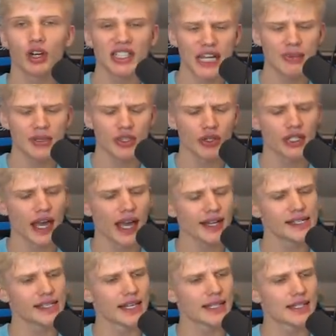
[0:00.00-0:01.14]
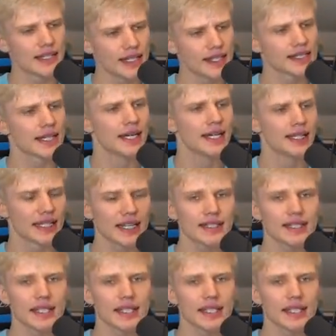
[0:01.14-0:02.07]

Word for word: Dort habe ich euch ja eigentlich erzählt, dass